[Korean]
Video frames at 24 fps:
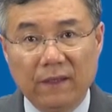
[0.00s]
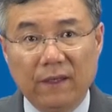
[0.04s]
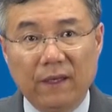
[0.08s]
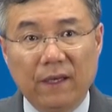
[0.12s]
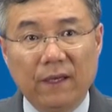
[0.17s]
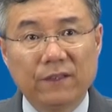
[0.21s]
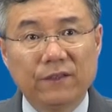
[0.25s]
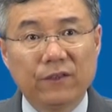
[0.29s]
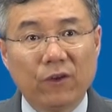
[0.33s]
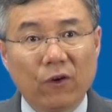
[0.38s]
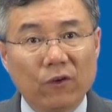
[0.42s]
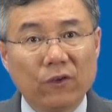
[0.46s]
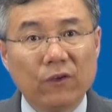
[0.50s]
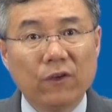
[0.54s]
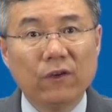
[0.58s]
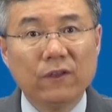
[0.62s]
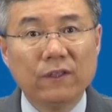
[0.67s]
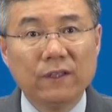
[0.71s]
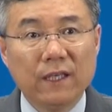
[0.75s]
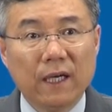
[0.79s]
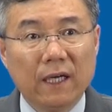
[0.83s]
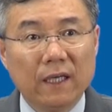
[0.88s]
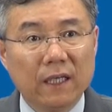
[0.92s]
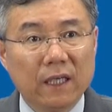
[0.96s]
예,
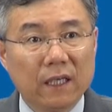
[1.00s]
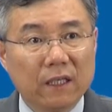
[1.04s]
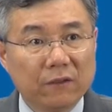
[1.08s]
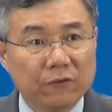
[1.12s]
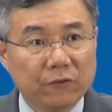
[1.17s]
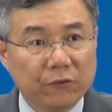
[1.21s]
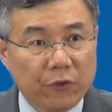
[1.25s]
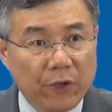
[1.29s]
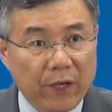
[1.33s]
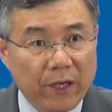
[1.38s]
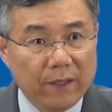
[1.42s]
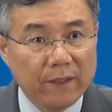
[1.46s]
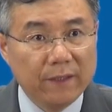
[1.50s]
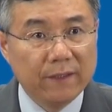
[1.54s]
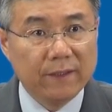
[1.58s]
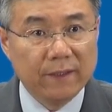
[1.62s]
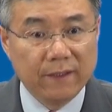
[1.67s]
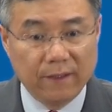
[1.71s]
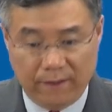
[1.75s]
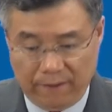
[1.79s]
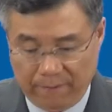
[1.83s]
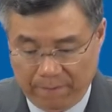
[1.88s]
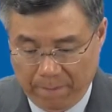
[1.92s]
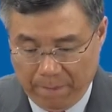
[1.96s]
성경이 이야기하는
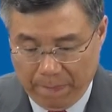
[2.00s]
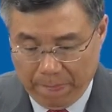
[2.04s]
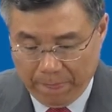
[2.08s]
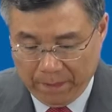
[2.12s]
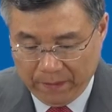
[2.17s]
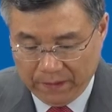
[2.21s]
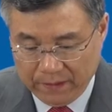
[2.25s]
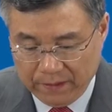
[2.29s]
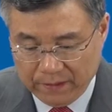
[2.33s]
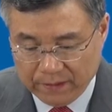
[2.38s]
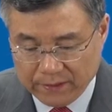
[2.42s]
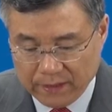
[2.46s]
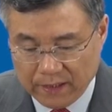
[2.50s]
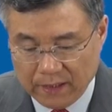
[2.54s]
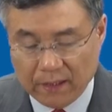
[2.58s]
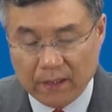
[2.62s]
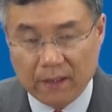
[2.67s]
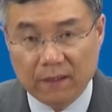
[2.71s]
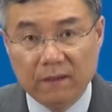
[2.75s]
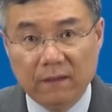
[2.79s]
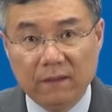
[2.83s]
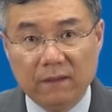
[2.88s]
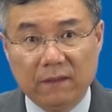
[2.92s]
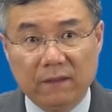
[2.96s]
체리티, 이
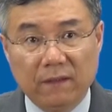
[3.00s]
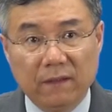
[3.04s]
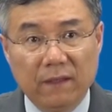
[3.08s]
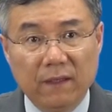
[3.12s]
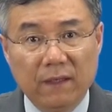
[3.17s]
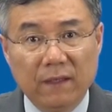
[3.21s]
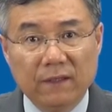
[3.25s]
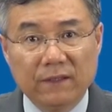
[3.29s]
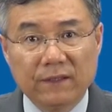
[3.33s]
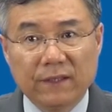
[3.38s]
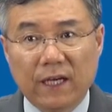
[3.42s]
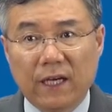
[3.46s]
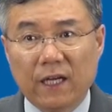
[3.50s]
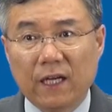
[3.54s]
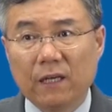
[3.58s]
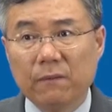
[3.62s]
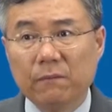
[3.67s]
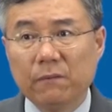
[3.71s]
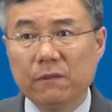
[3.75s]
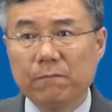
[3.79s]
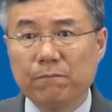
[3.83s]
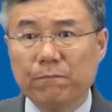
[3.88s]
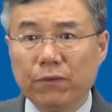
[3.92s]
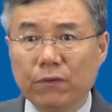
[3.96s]
사랑은
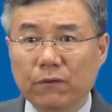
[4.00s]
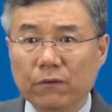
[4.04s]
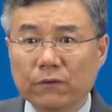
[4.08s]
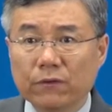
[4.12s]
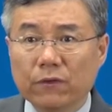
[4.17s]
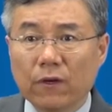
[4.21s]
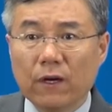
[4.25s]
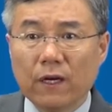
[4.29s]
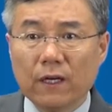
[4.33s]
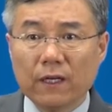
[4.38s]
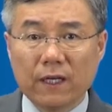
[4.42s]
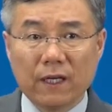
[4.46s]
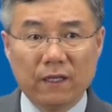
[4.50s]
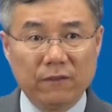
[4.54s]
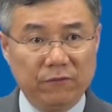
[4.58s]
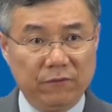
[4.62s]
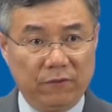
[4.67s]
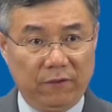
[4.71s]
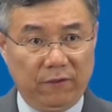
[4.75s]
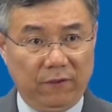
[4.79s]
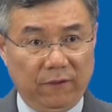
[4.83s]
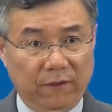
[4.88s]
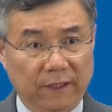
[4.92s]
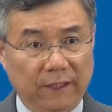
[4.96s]
사람을 풍성하게
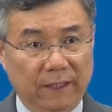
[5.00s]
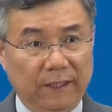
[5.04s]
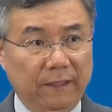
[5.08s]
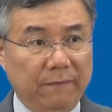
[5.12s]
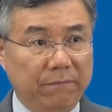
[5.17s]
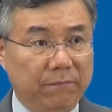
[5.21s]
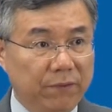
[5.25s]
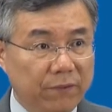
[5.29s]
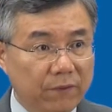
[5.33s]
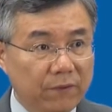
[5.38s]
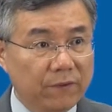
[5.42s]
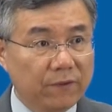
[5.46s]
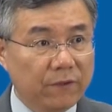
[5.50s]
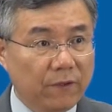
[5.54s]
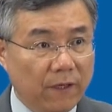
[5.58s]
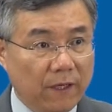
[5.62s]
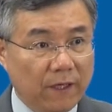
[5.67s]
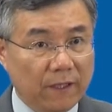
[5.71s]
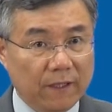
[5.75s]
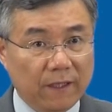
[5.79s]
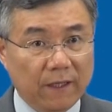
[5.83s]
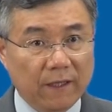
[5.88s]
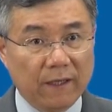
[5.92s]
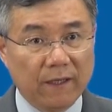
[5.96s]
해주는 거다.
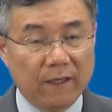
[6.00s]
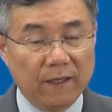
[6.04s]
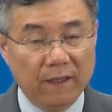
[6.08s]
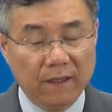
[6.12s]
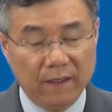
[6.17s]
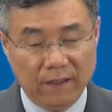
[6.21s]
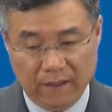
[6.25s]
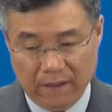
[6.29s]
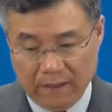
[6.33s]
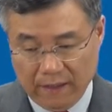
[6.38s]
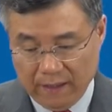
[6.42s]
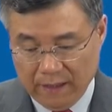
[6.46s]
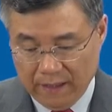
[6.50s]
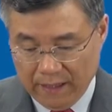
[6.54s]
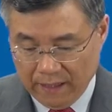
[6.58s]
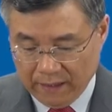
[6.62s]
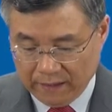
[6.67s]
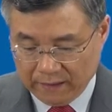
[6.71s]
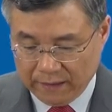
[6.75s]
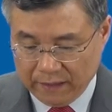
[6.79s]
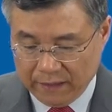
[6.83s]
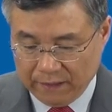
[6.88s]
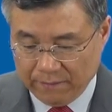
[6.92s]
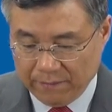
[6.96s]
풍성하게. 예,
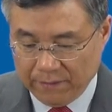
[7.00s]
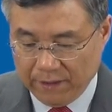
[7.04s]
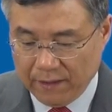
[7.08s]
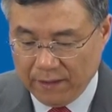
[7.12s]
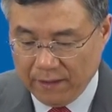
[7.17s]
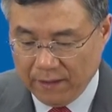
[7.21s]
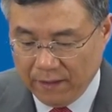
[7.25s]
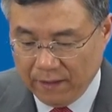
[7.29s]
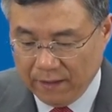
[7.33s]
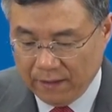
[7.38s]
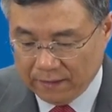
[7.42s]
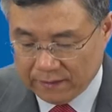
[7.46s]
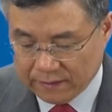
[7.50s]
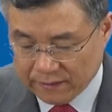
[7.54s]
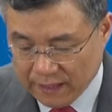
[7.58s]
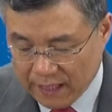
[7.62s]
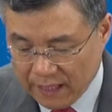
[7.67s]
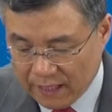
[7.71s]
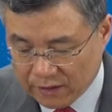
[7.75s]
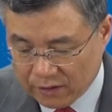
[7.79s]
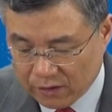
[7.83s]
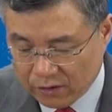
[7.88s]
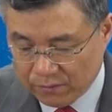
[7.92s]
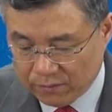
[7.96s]
그 다음에
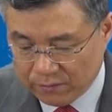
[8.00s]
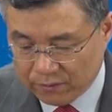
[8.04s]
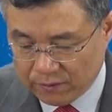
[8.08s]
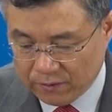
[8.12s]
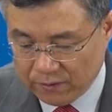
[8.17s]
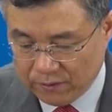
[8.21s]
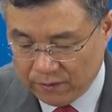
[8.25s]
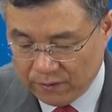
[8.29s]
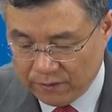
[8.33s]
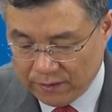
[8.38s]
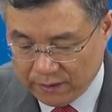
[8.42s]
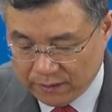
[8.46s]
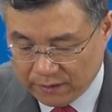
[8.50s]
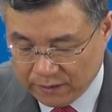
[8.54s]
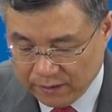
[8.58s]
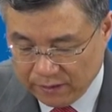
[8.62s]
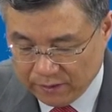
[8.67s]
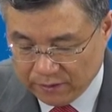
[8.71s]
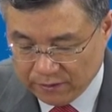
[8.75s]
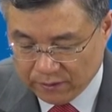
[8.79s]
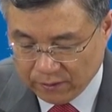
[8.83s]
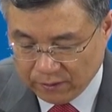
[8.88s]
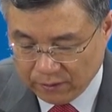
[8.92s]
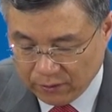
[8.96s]
4절부터 이제
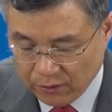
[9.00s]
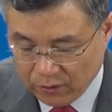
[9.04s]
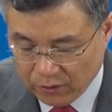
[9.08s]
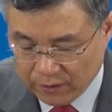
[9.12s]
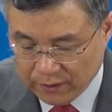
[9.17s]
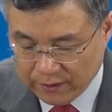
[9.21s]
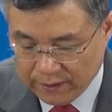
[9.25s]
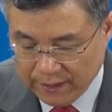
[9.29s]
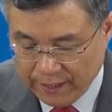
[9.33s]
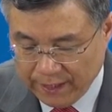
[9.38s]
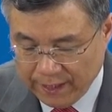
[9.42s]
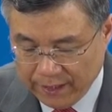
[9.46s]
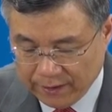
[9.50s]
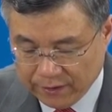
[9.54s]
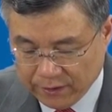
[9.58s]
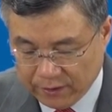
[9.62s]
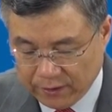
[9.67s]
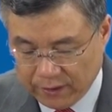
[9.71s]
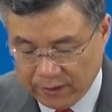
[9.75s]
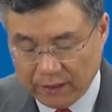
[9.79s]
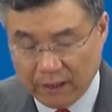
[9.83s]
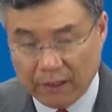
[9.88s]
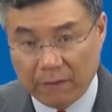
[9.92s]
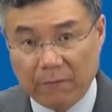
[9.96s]
7절, 여기
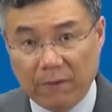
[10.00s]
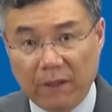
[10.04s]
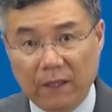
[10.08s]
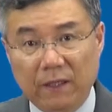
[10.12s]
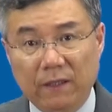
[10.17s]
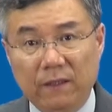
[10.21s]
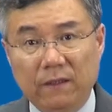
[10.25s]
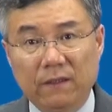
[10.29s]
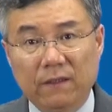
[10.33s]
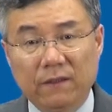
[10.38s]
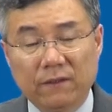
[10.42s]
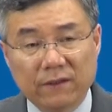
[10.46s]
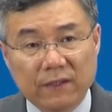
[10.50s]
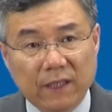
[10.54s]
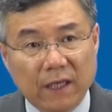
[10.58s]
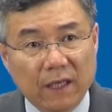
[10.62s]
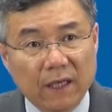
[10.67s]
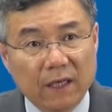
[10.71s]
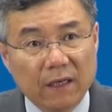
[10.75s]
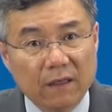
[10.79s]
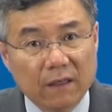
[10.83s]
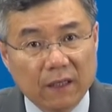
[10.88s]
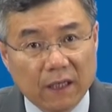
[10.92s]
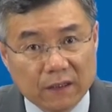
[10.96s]
4절에 나와 있는 그
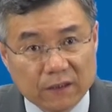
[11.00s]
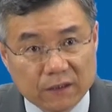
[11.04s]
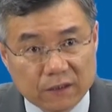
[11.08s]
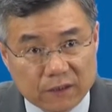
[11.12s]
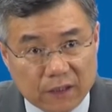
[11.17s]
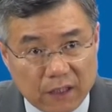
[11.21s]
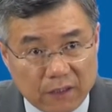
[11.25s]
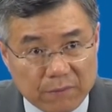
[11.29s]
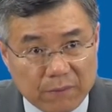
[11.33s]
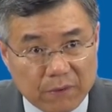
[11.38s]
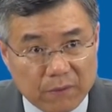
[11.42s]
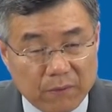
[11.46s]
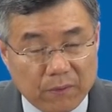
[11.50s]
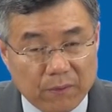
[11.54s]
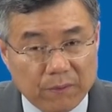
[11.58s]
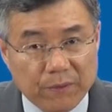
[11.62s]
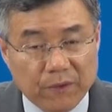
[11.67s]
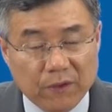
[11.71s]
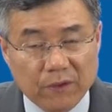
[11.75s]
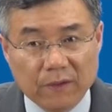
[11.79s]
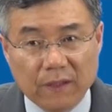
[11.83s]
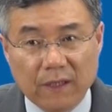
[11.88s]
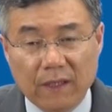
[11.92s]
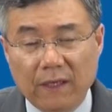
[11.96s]
사랑을 가서
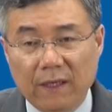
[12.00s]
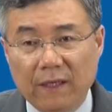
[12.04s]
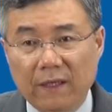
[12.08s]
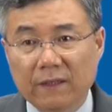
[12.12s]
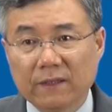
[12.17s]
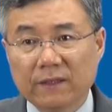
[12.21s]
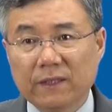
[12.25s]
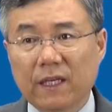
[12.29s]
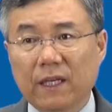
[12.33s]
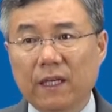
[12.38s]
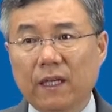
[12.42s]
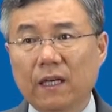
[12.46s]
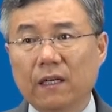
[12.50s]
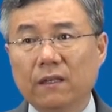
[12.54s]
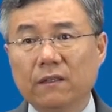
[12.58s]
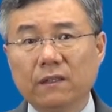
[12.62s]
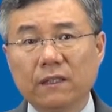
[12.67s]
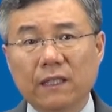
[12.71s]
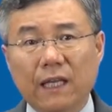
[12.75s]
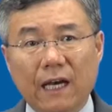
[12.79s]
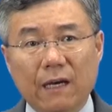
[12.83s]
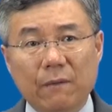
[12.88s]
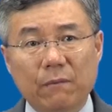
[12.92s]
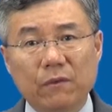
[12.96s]
살펴보면
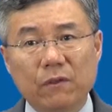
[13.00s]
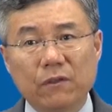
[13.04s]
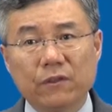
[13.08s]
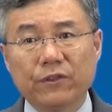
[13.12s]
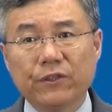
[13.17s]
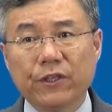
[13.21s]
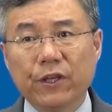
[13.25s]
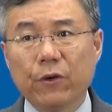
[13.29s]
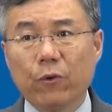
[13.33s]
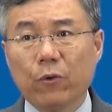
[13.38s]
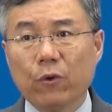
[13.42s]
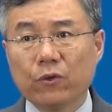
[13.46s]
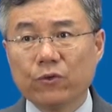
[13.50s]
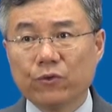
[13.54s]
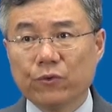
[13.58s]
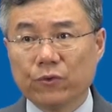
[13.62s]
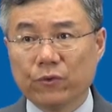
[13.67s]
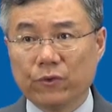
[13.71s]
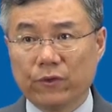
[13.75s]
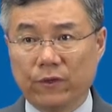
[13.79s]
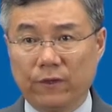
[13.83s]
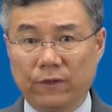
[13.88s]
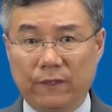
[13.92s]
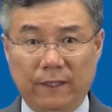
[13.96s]
사랑은 남을
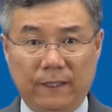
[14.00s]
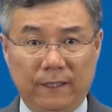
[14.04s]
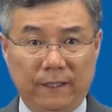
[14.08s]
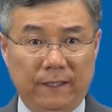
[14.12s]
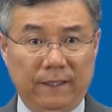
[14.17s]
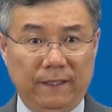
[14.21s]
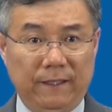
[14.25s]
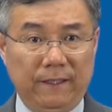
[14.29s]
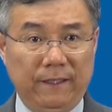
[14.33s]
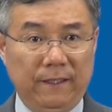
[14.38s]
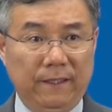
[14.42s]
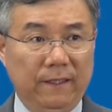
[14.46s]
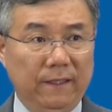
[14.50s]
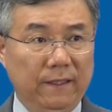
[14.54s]
세워주는 거다.